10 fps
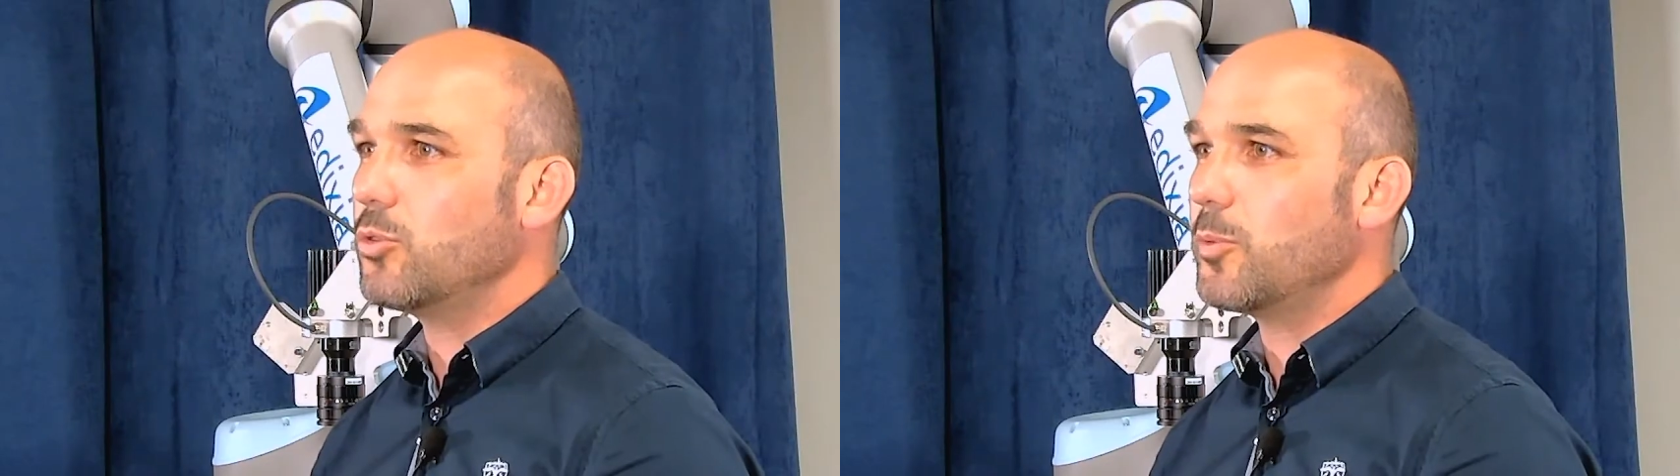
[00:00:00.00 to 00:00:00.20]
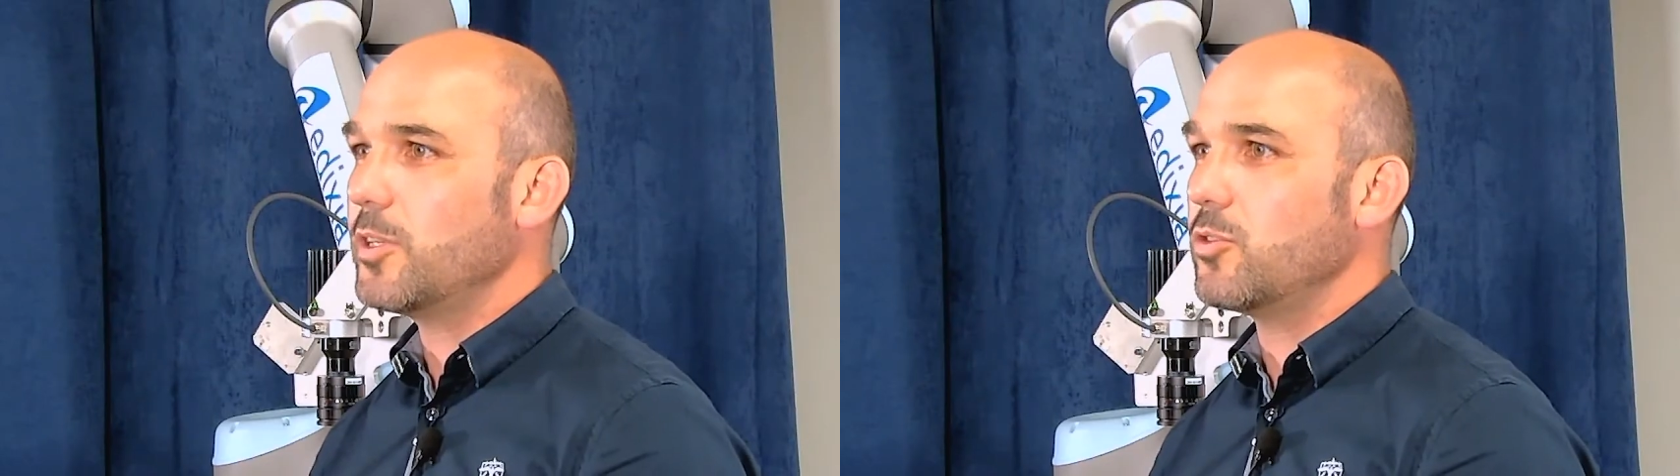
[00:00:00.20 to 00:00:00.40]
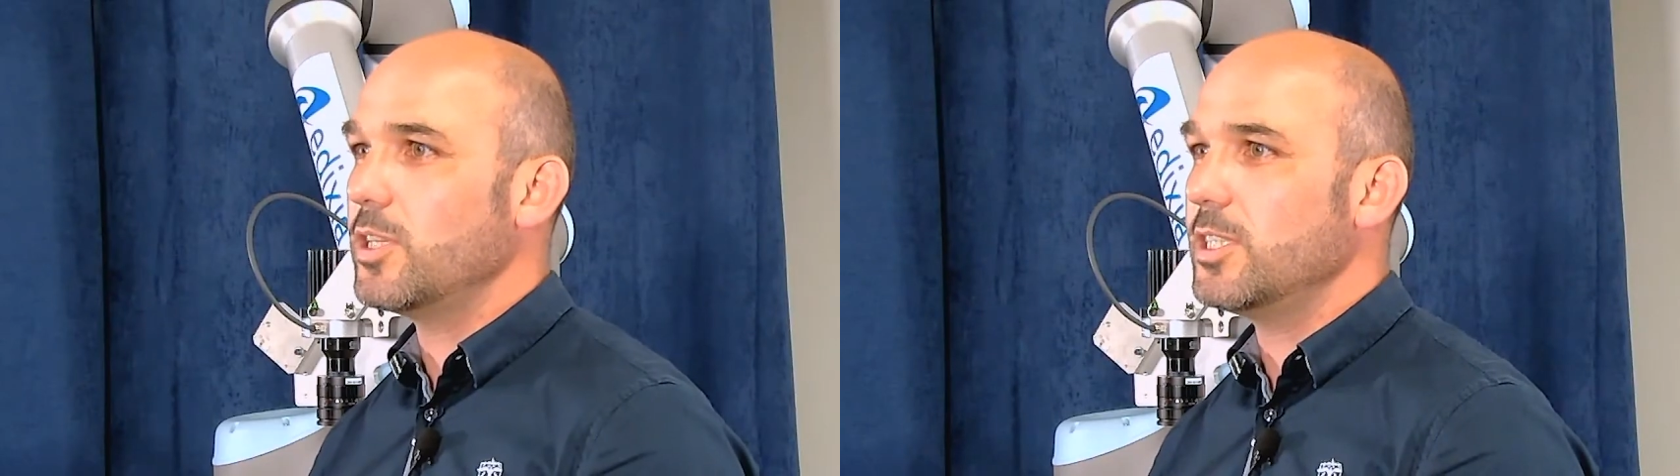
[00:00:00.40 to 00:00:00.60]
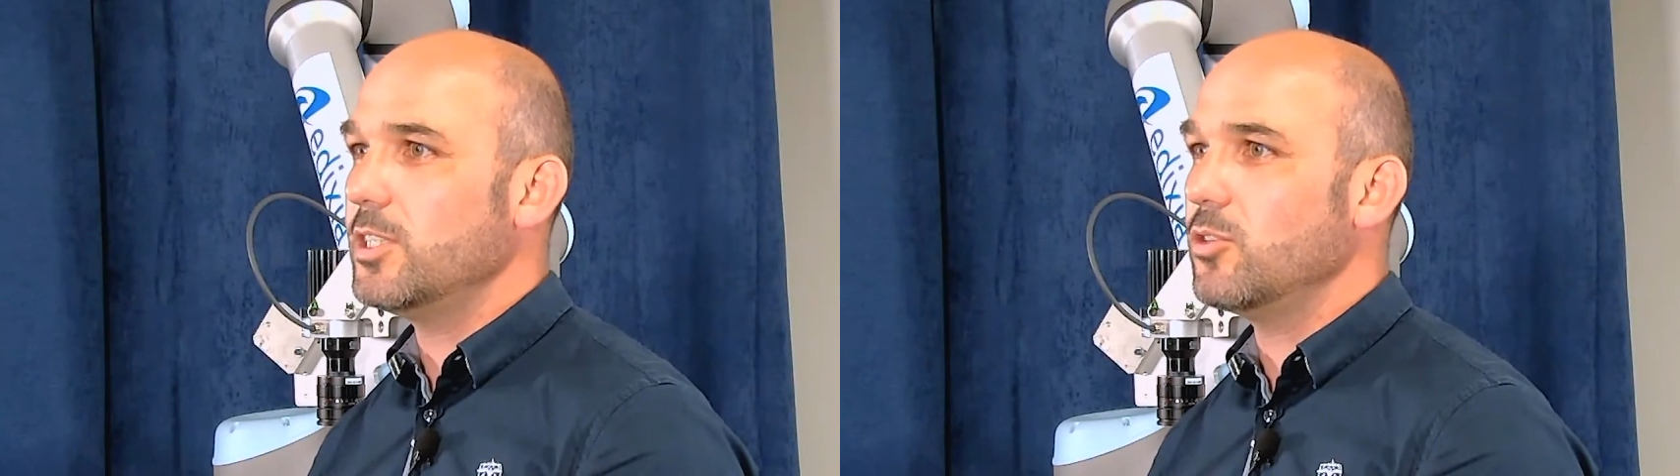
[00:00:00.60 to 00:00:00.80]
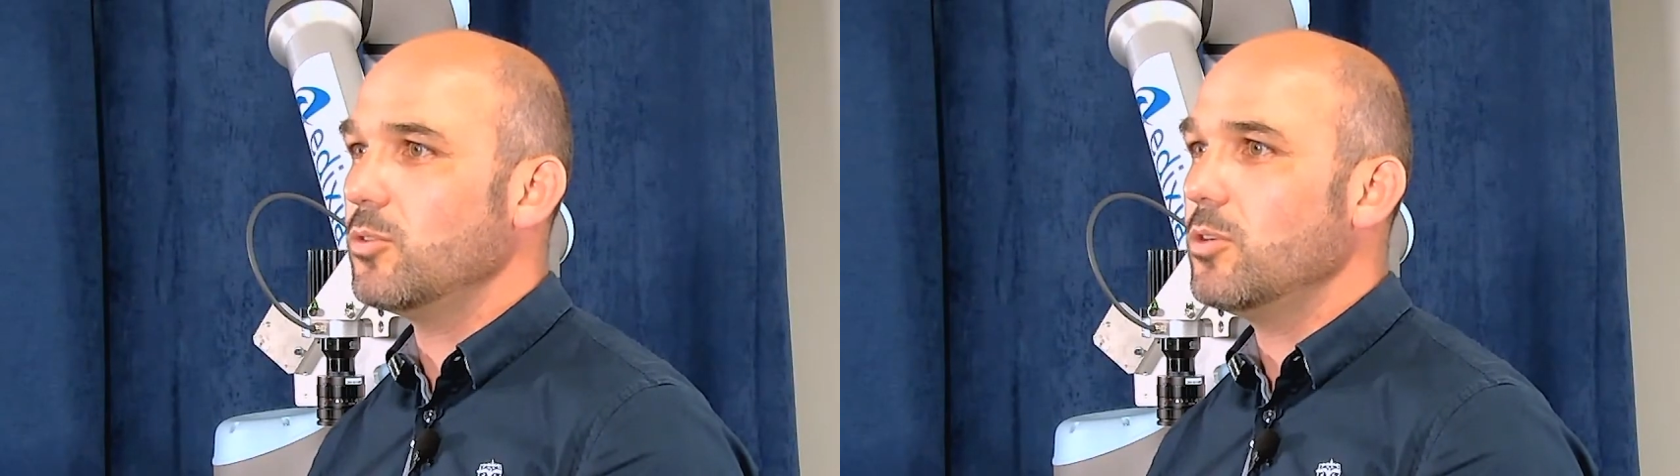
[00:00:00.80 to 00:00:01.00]
une prise de
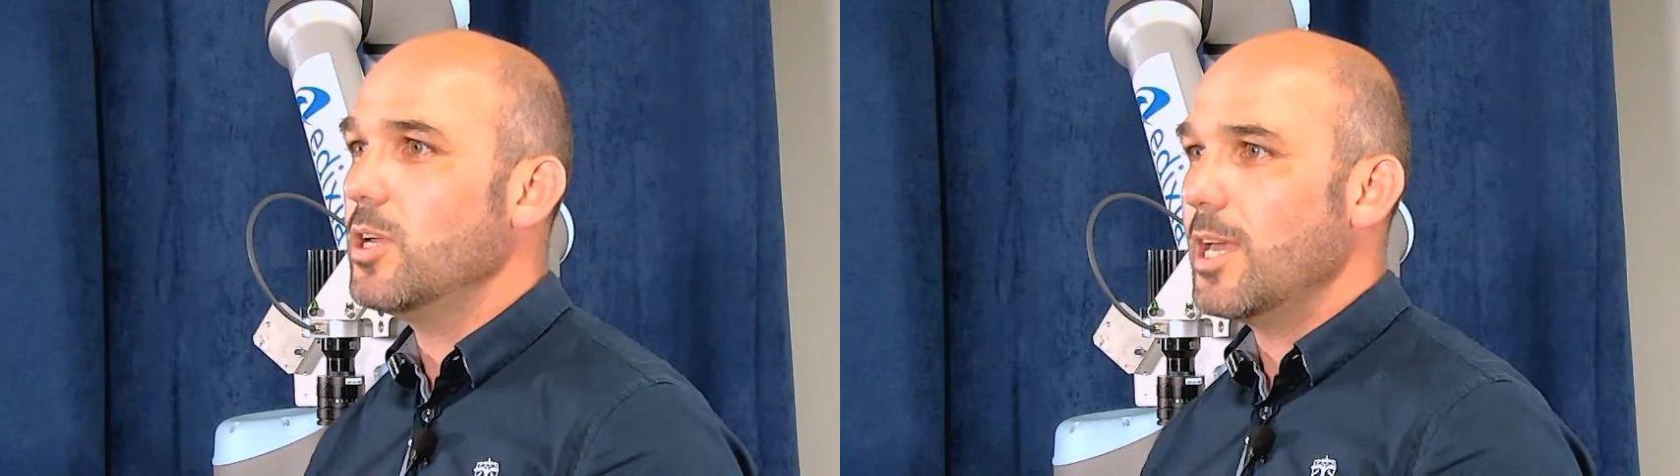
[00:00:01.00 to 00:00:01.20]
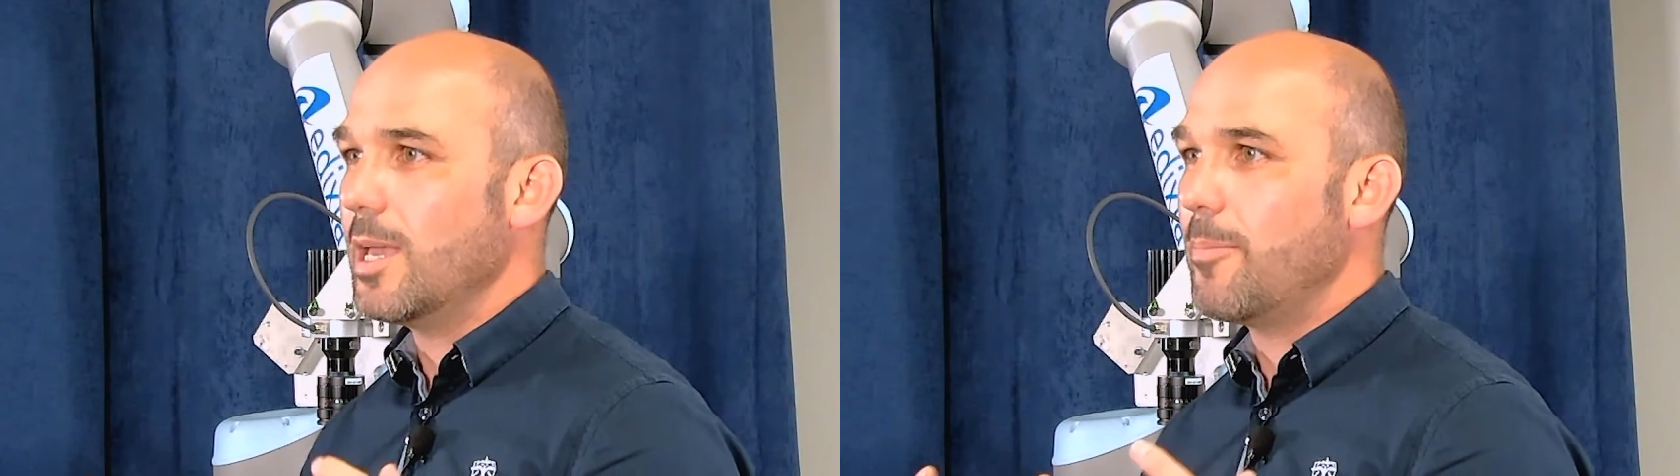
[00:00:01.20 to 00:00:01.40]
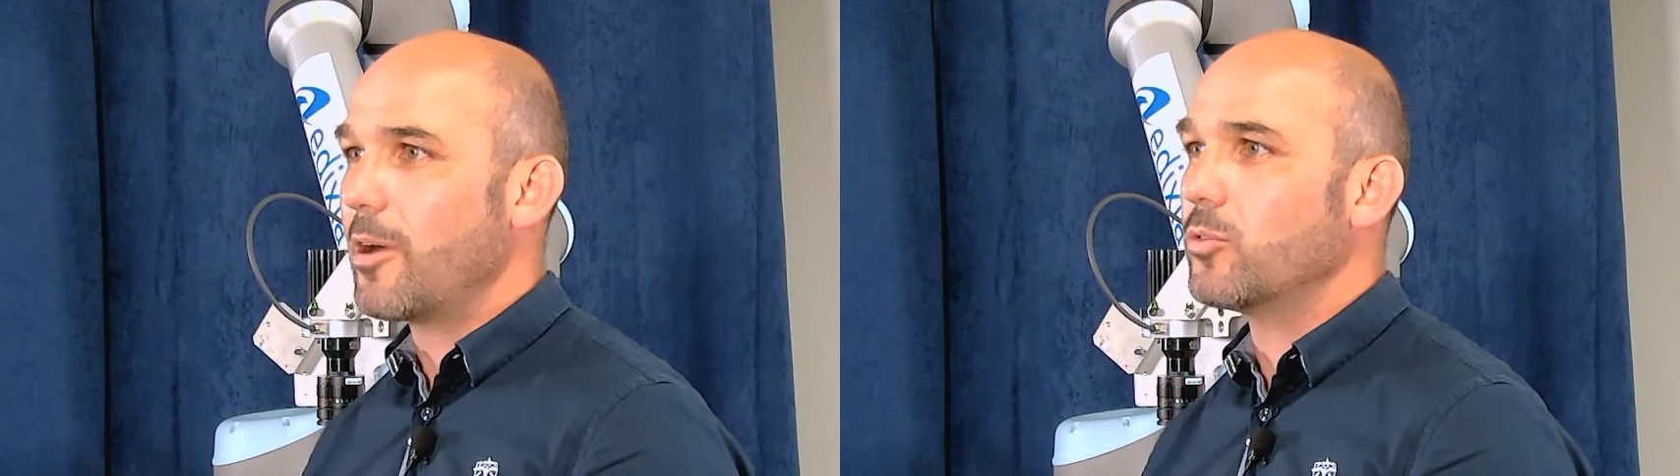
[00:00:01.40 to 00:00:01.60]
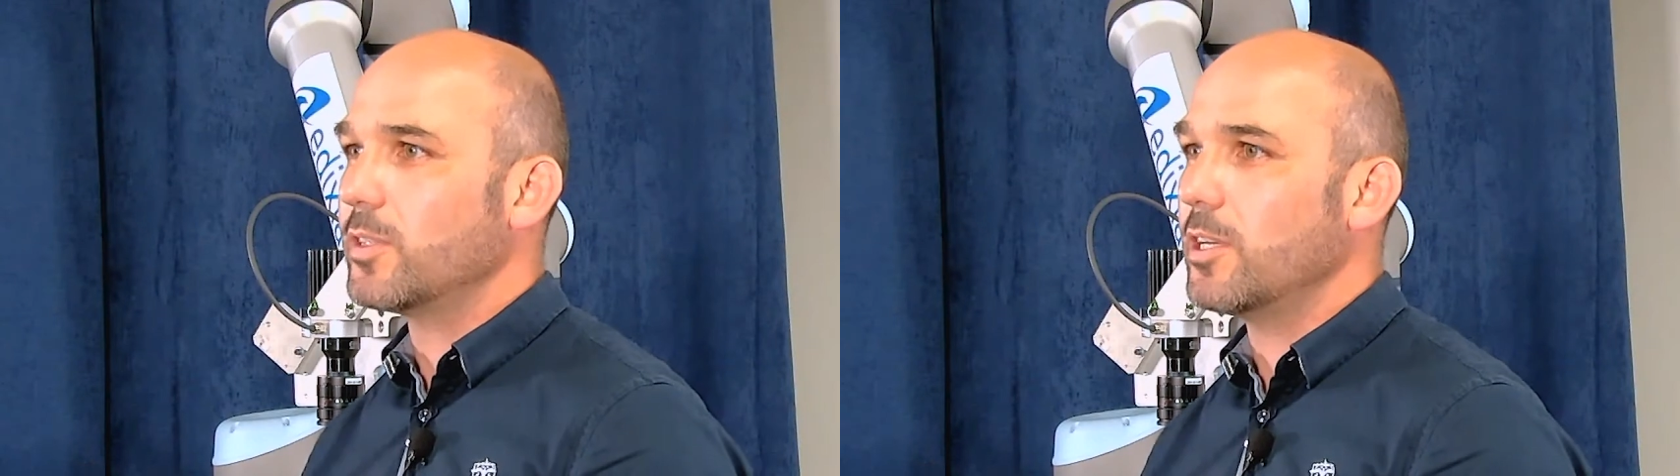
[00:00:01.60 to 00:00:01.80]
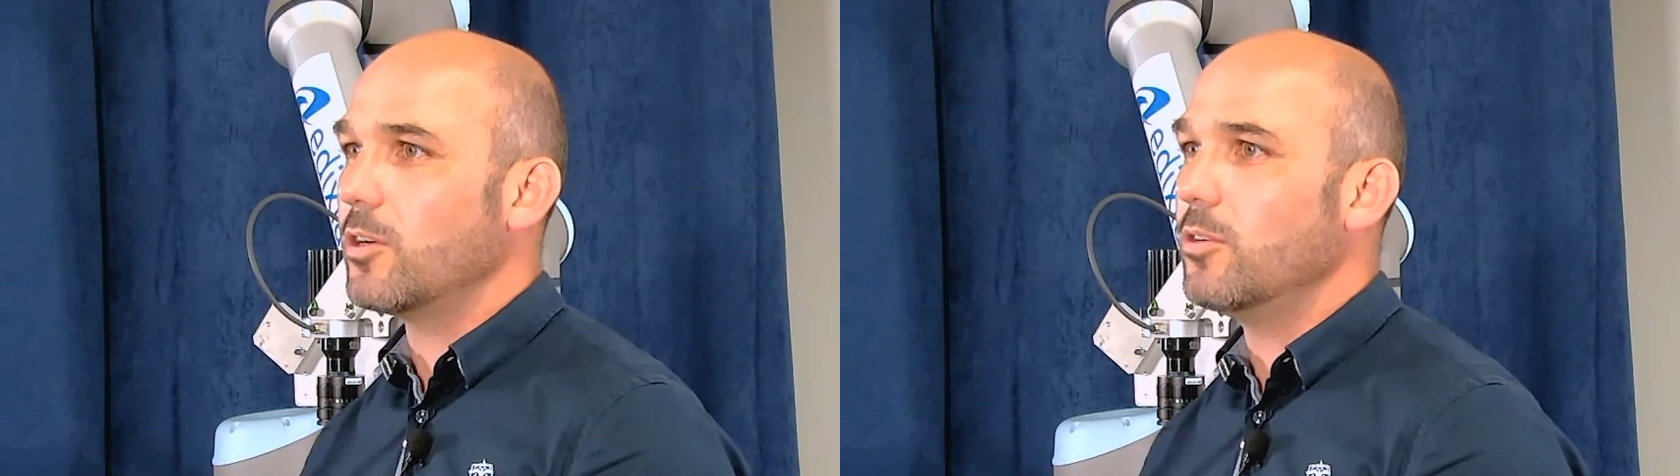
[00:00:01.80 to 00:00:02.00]
décision et par
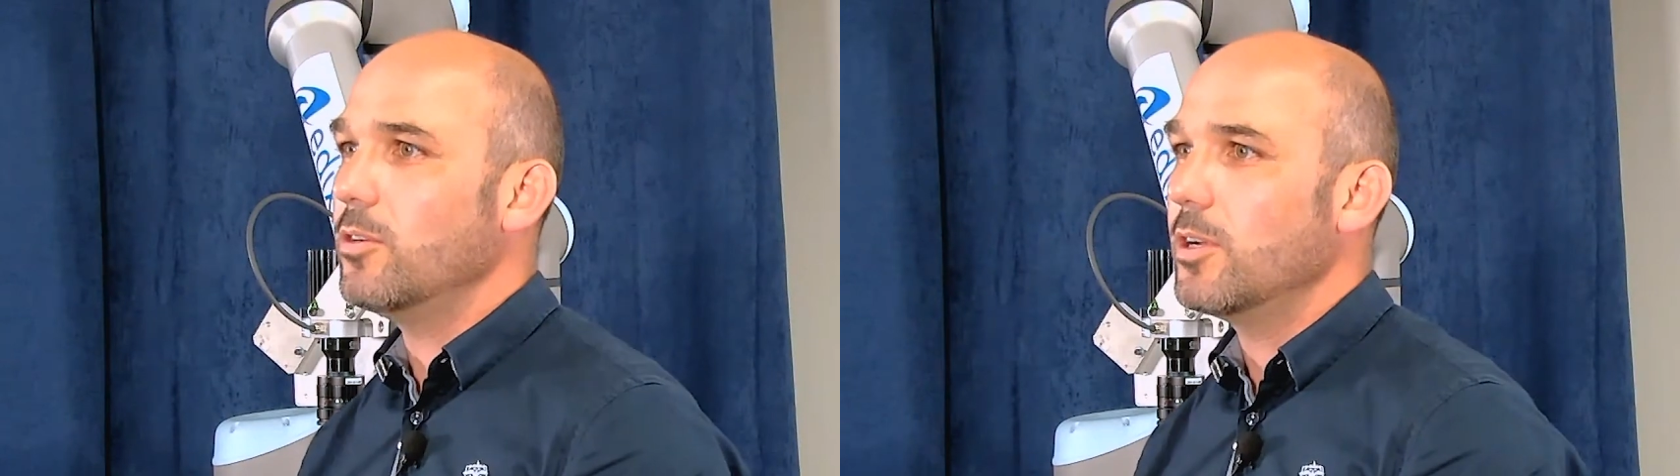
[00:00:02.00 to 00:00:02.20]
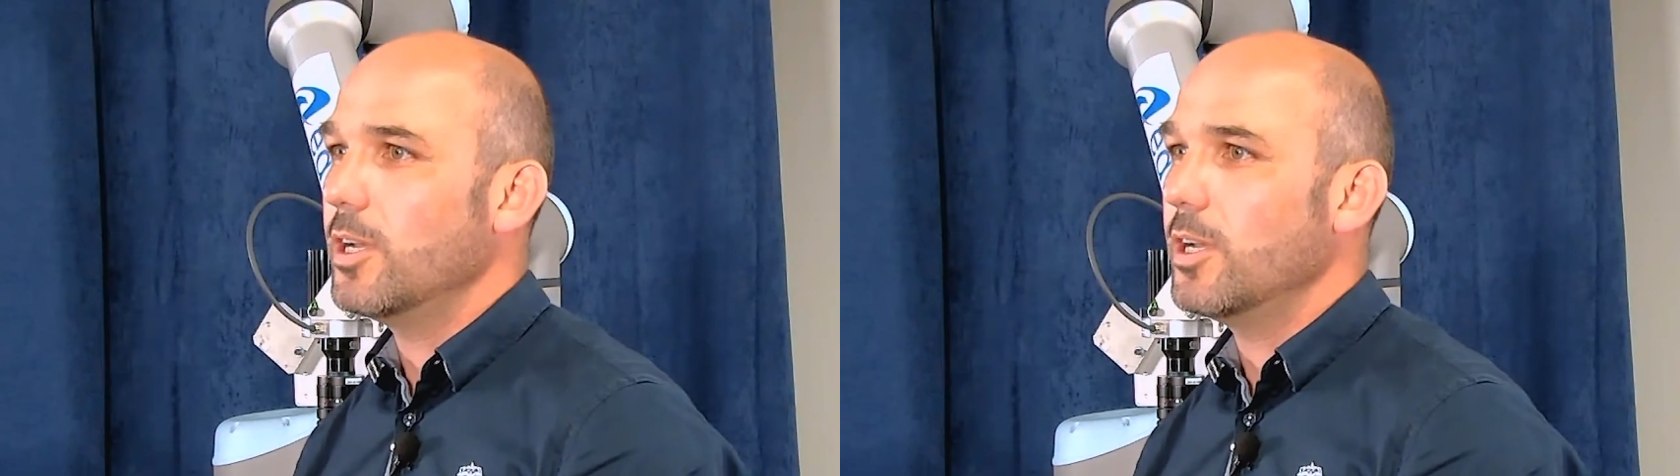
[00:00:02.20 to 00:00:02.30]
conséquent,